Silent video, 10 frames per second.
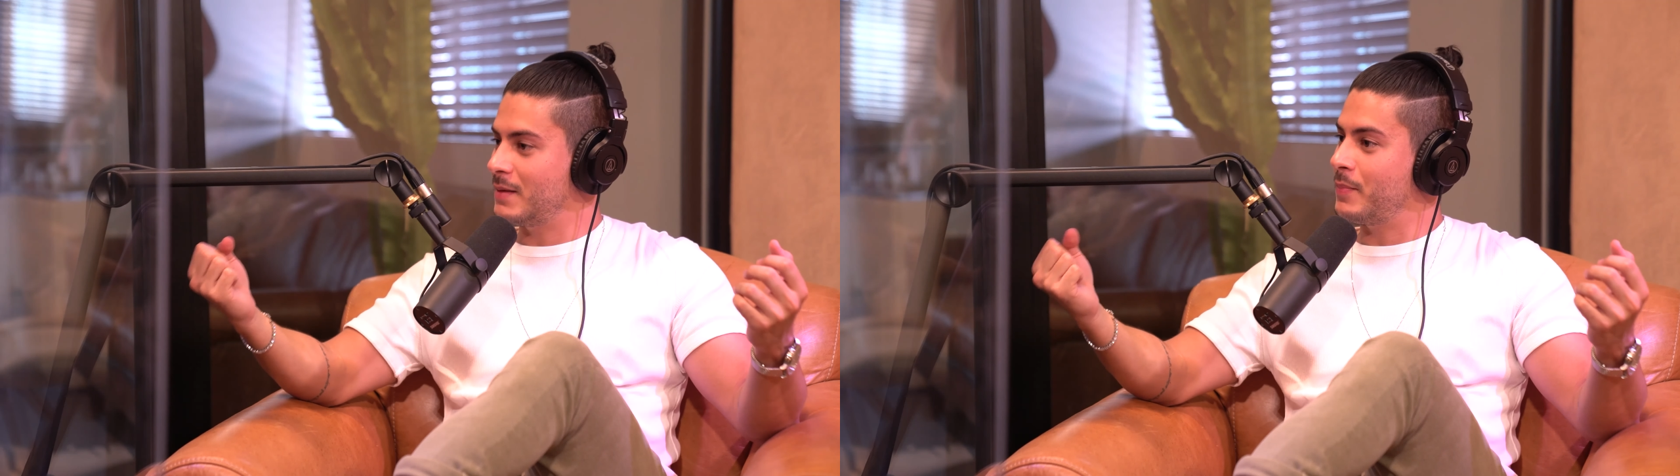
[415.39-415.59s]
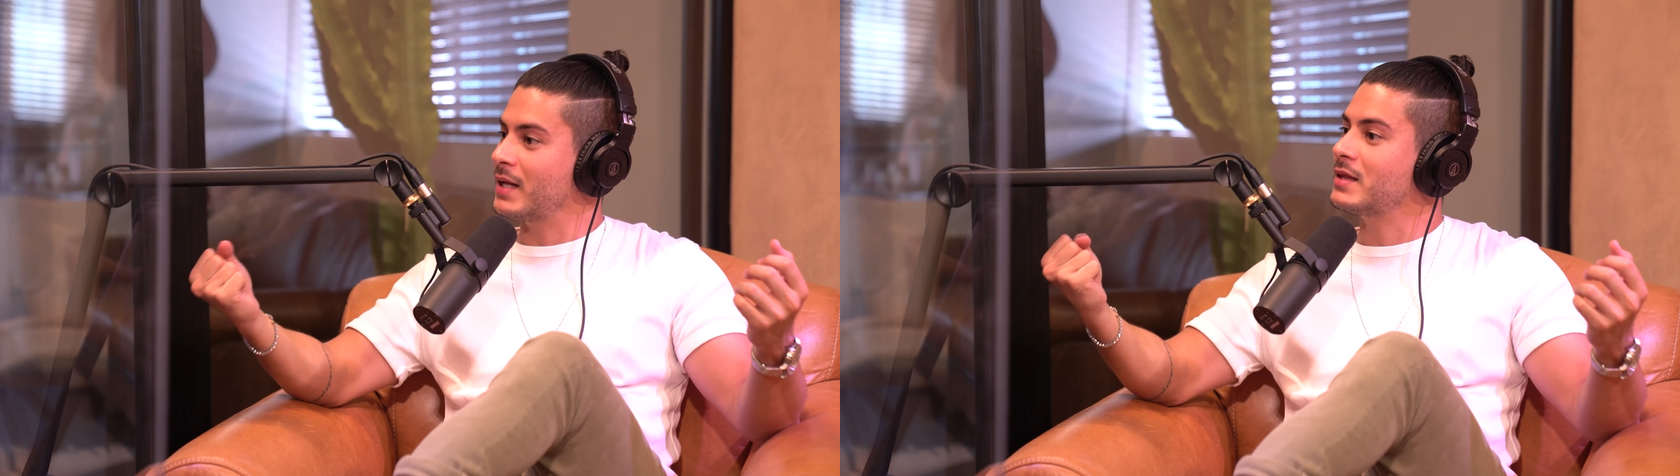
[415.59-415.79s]

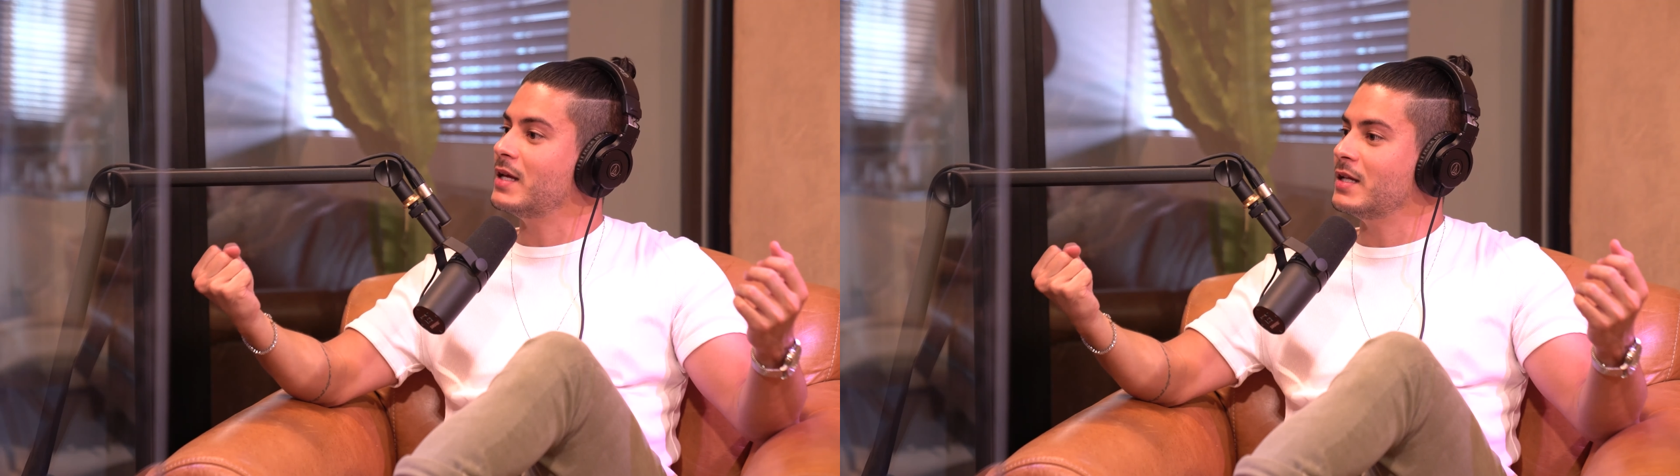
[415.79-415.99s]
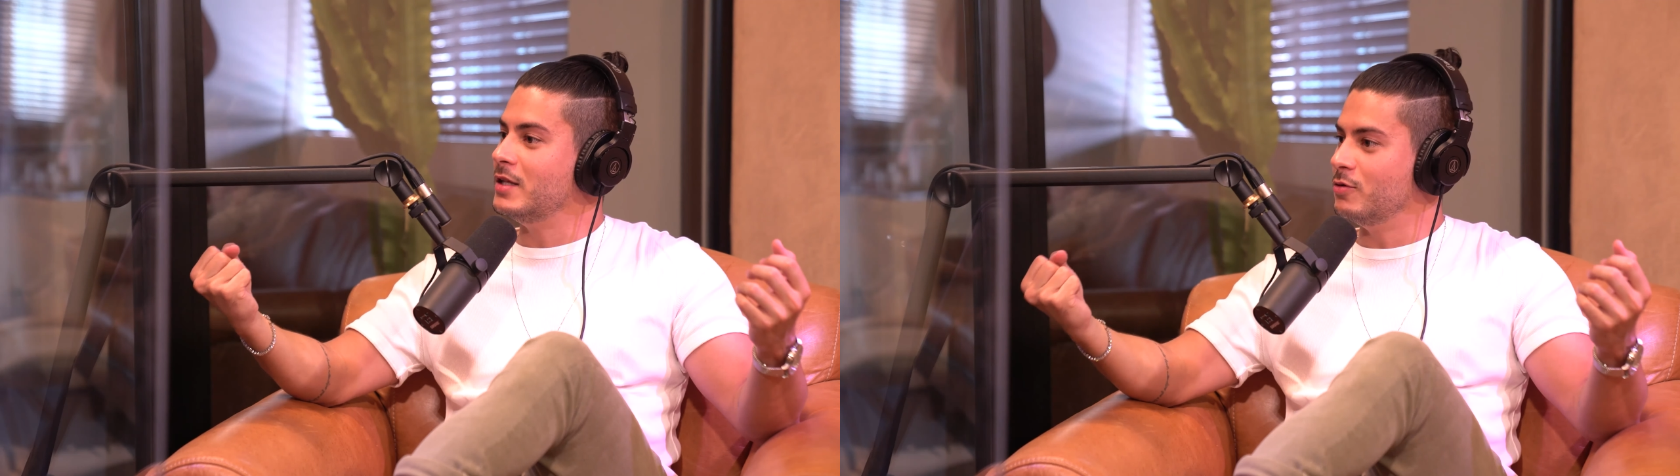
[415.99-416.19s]
para
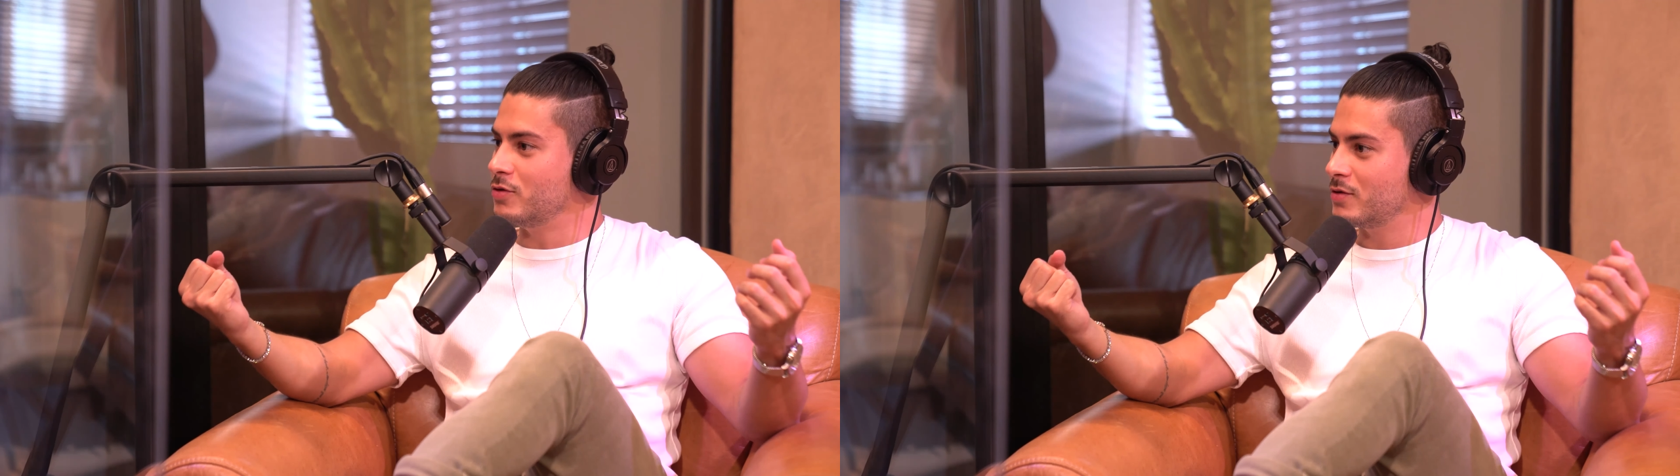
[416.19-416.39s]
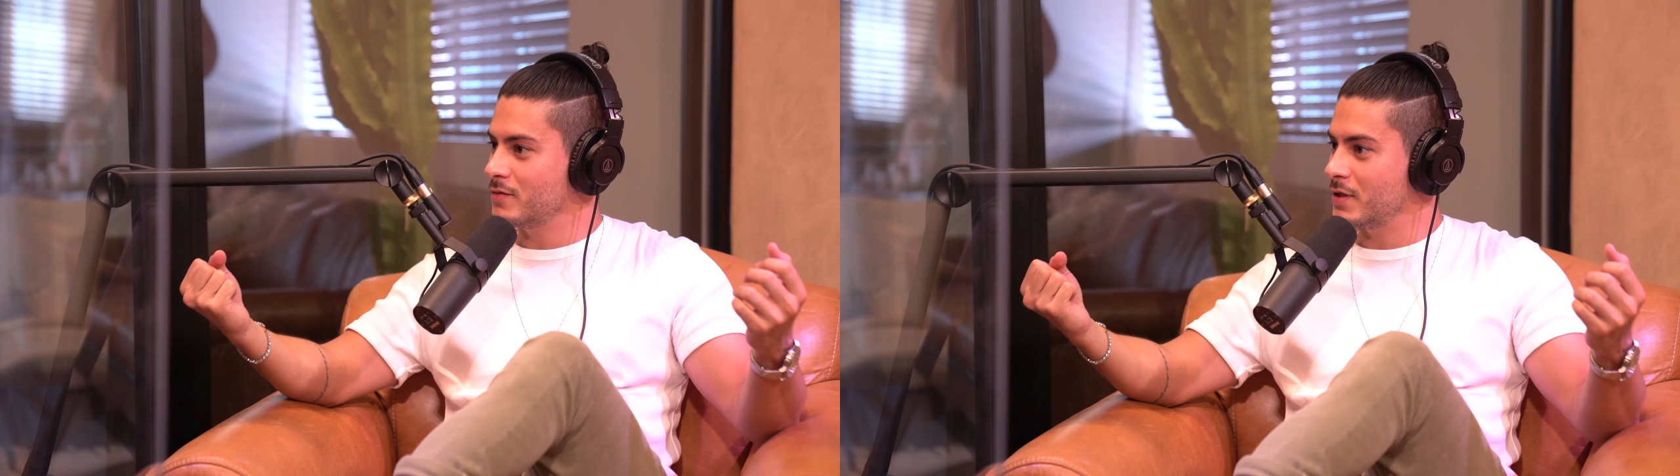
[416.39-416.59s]
ter
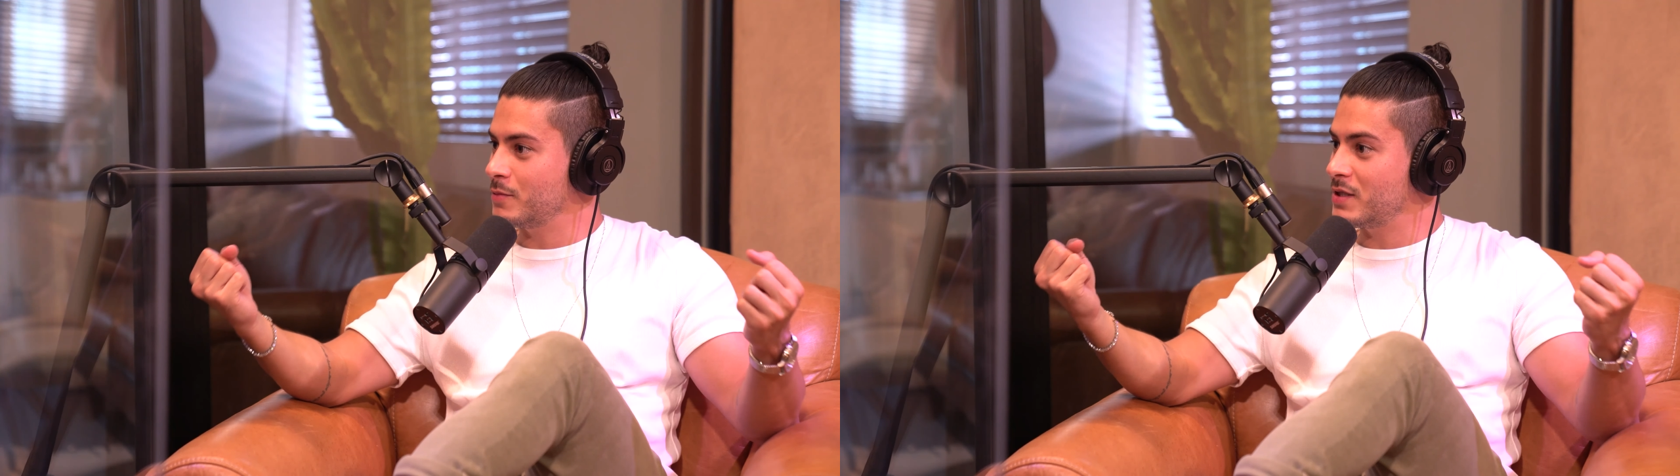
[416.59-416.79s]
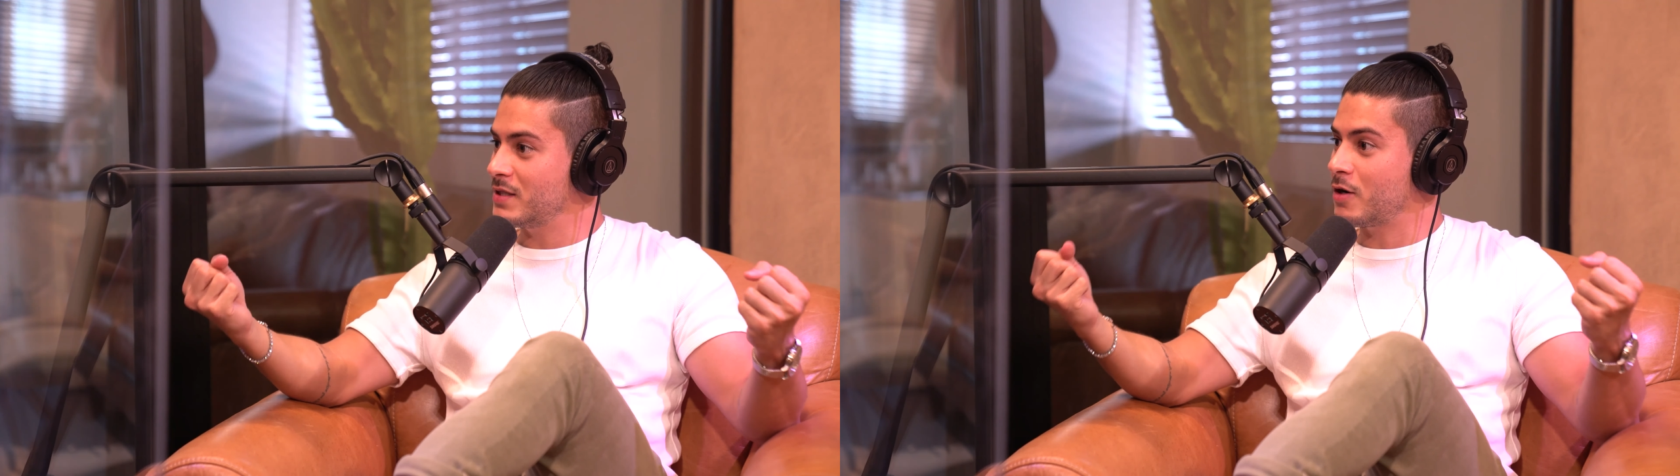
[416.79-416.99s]
Deus. Você
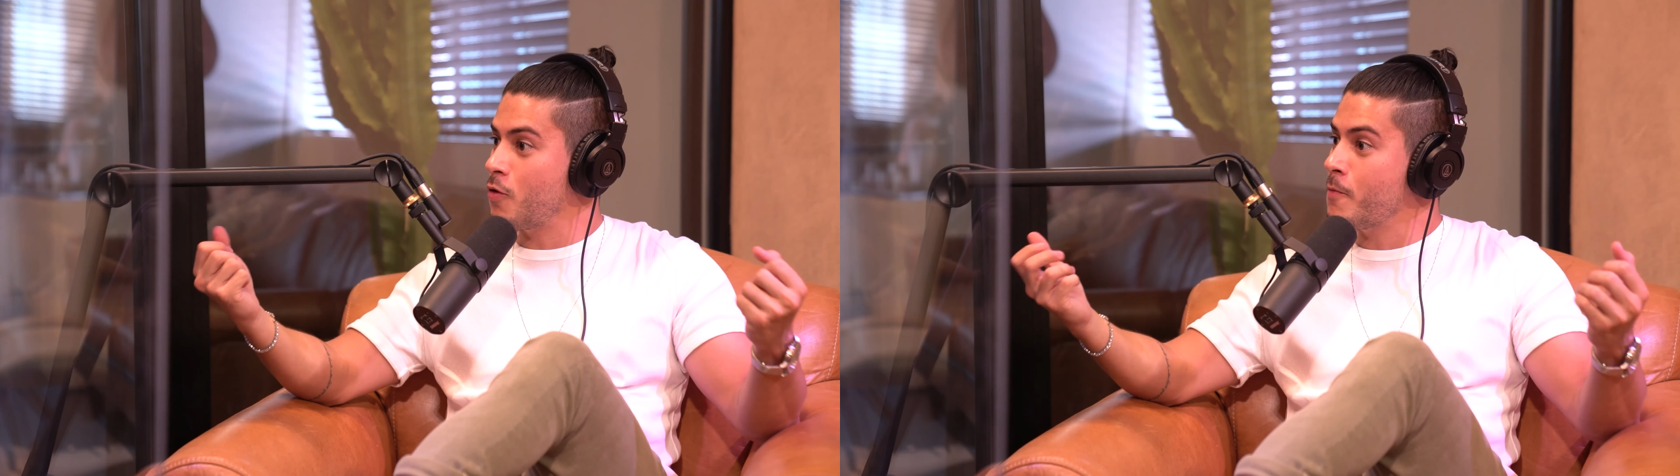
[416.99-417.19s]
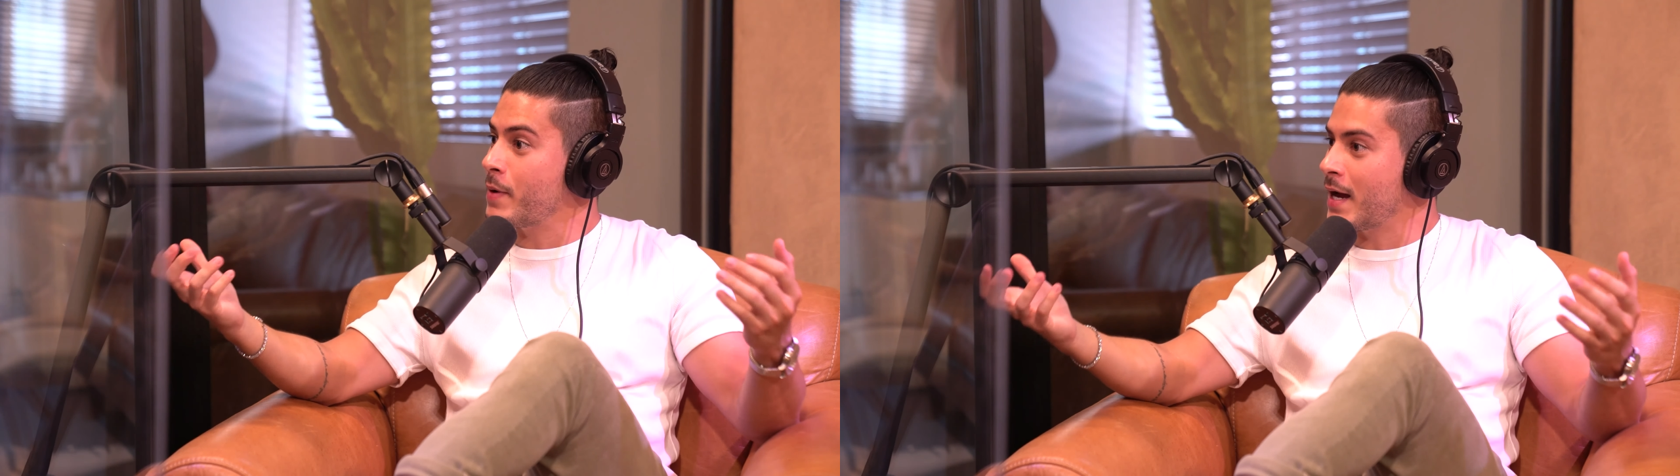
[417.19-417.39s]
não precisa
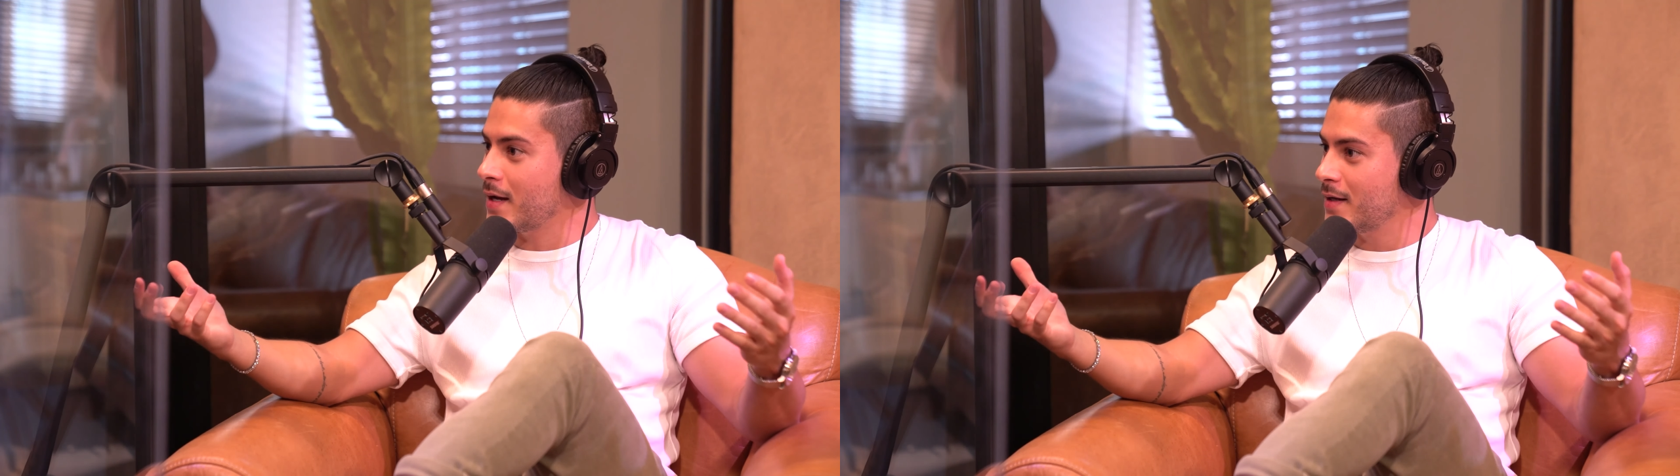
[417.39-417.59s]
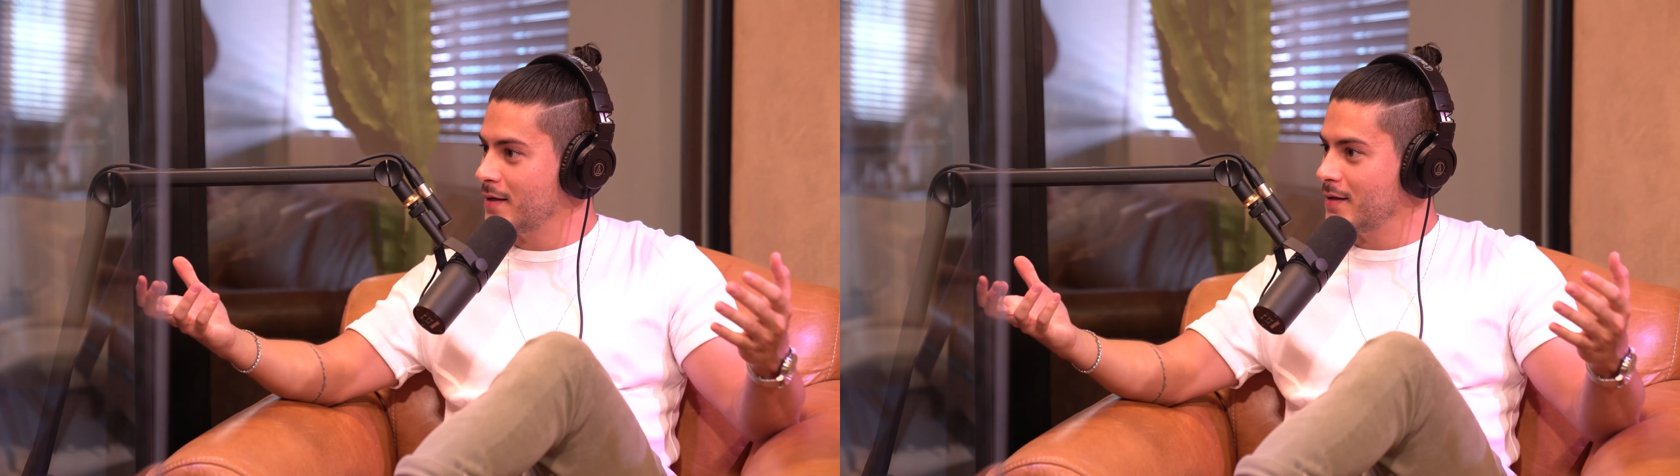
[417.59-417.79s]
comprar.